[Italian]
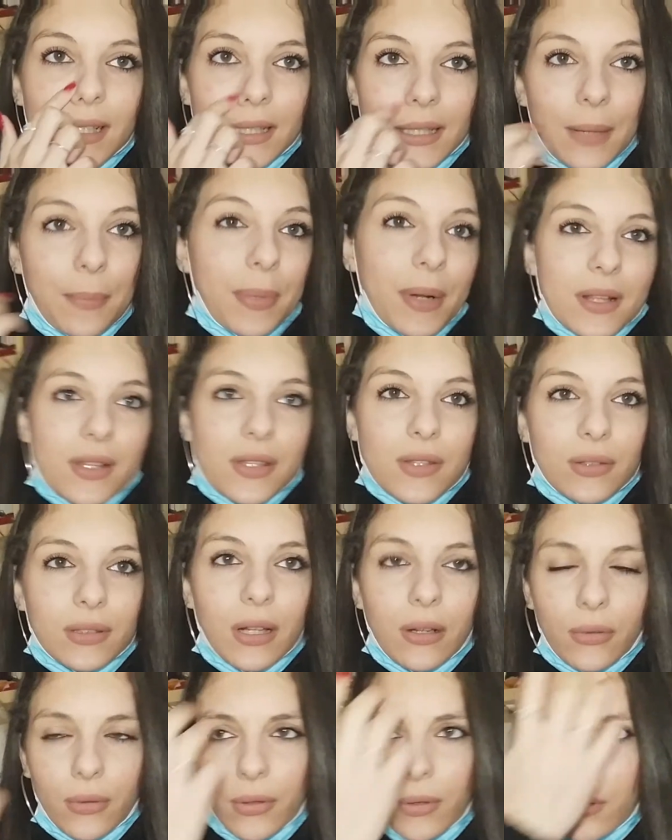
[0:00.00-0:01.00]
a pranzo da
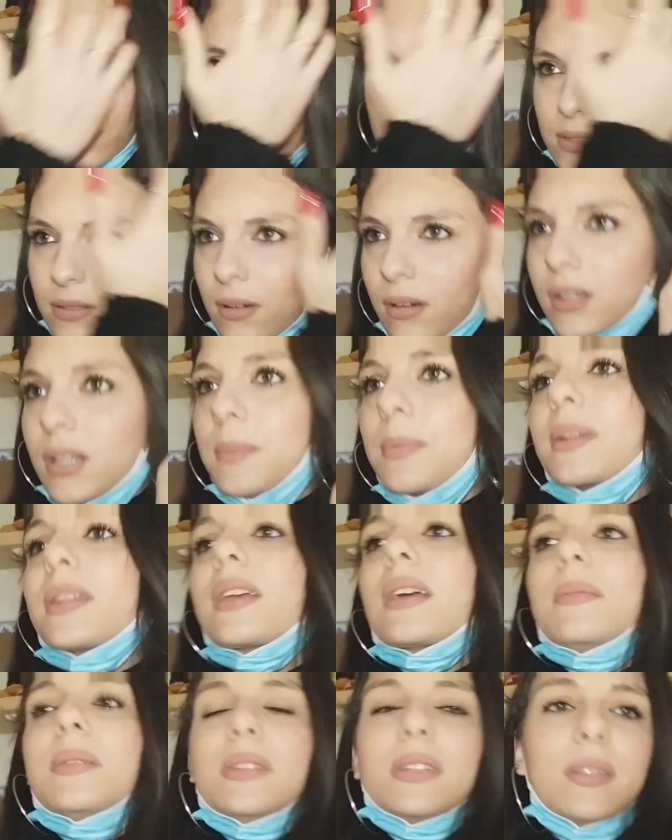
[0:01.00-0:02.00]
loro, resterò lì
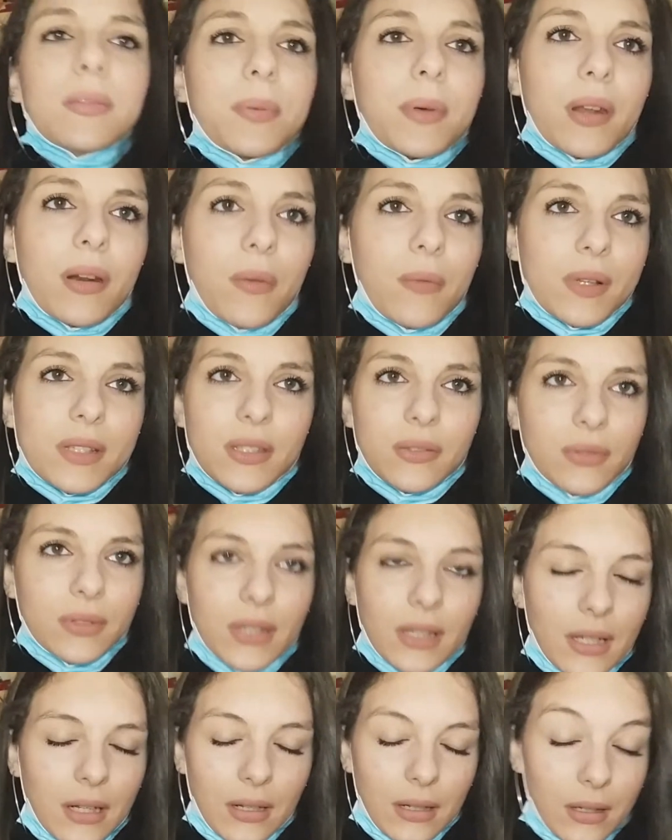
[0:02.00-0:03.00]
praticamente per quasi
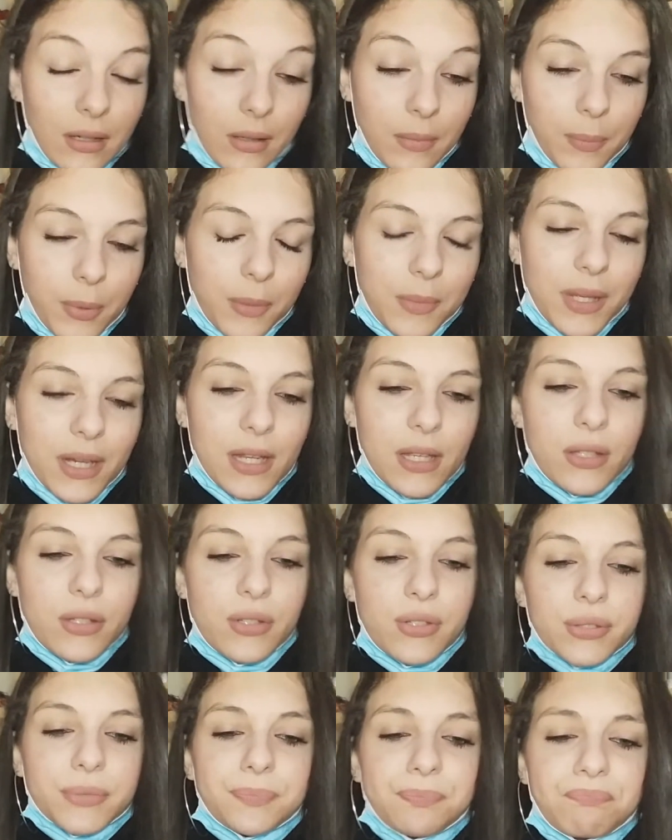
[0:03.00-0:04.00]
tutto il
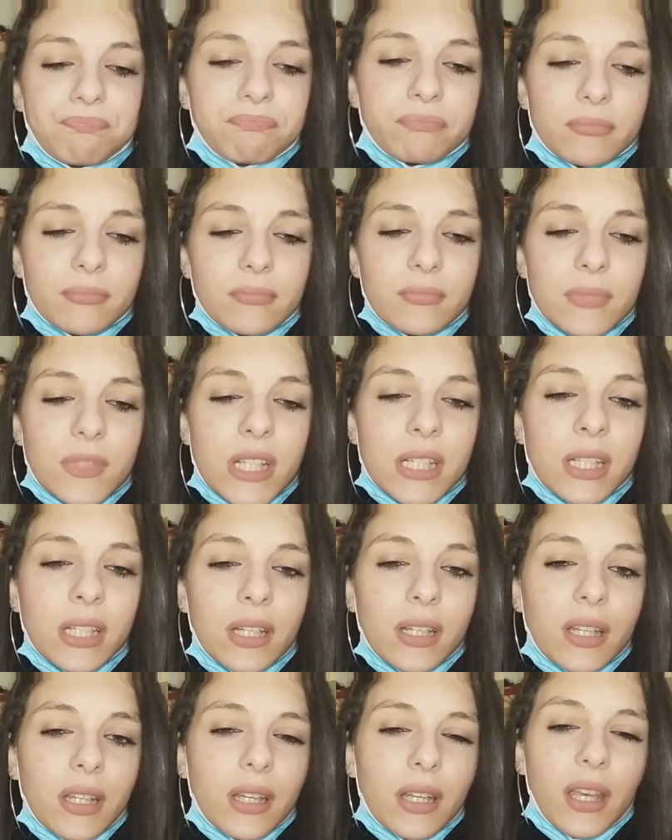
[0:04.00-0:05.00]
pomeriggio
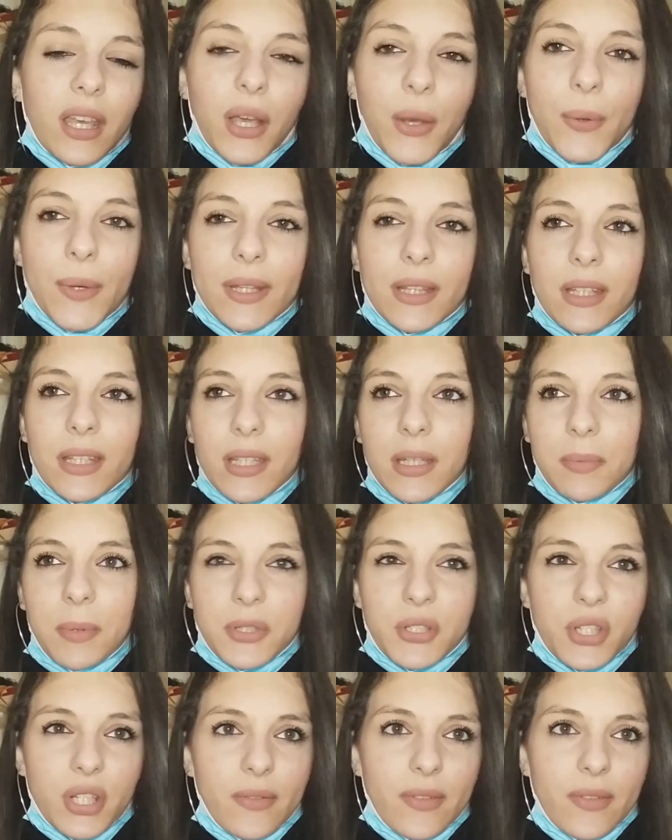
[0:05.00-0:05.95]
e quindi poi ci